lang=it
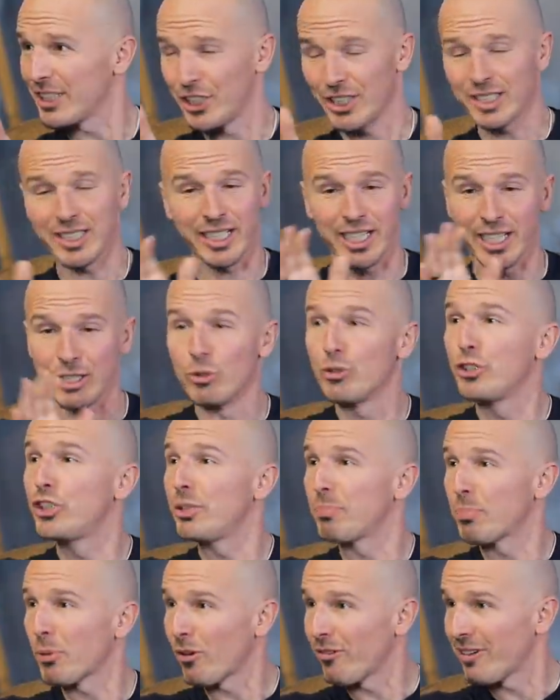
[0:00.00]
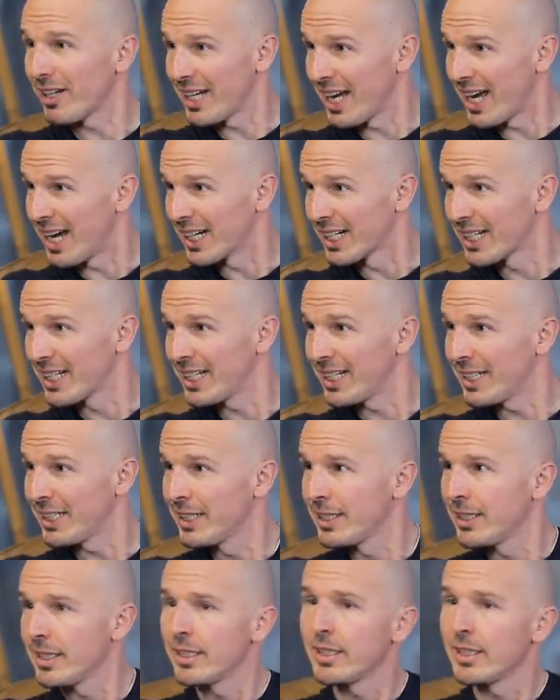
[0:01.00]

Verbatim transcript: di gente che non ci prova neanche